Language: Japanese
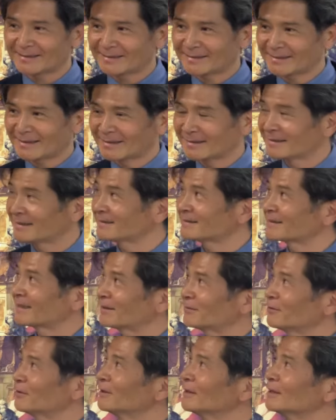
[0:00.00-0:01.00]
たんですけ
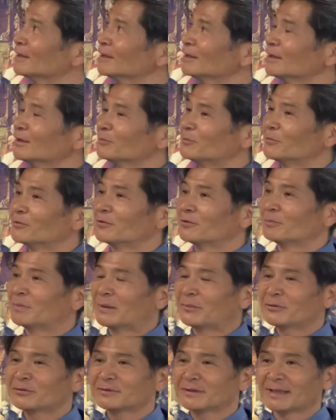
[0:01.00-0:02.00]
ど、もう
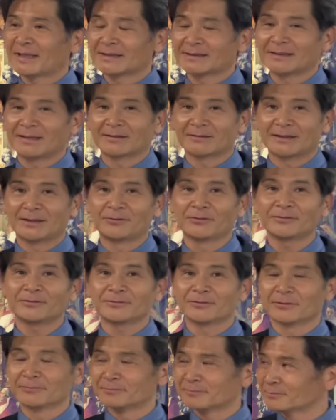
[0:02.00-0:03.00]
守るだけじゃなくて、どん
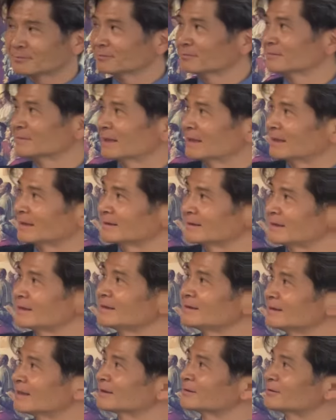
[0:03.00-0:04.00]
どん
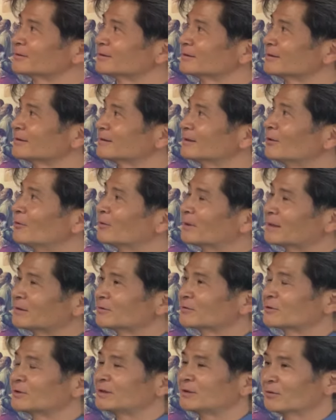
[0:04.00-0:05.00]
侵略、他
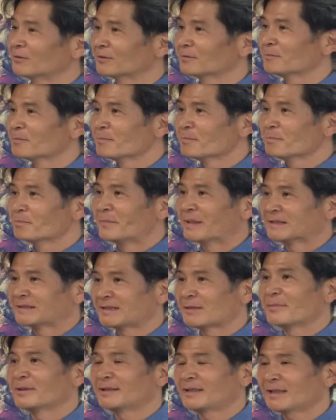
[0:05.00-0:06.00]
の国をまあ
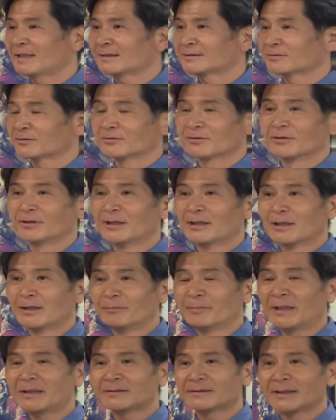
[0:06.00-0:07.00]
攻めて、その
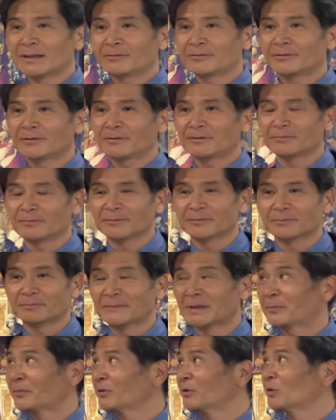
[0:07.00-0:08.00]
マルタを
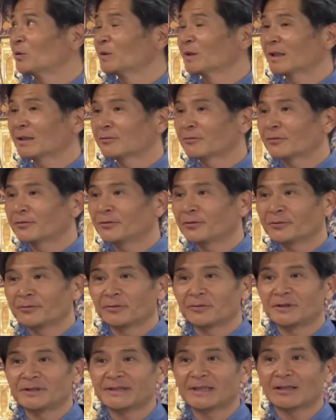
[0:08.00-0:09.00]
ナポレオンがこう領
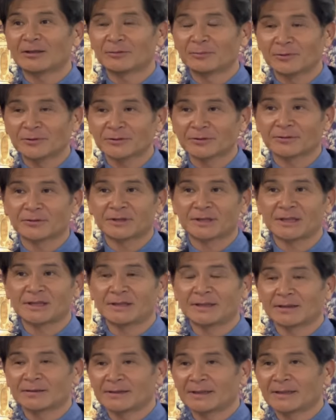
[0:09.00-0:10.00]
土にしたのも、その侵
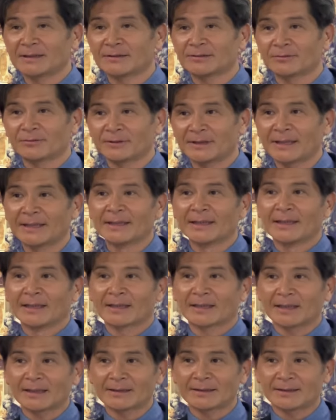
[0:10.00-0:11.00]
略戦争で
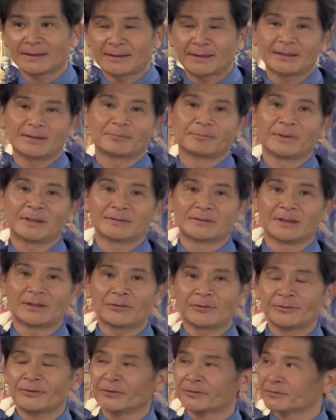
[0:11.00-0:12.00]
勝ってマルタ
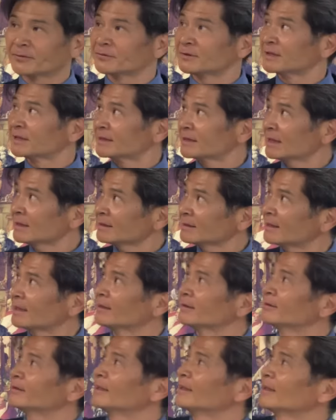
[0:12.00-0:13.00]
を領土にしたって
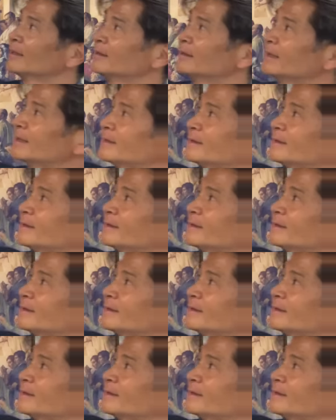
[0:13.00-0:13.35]
いう歴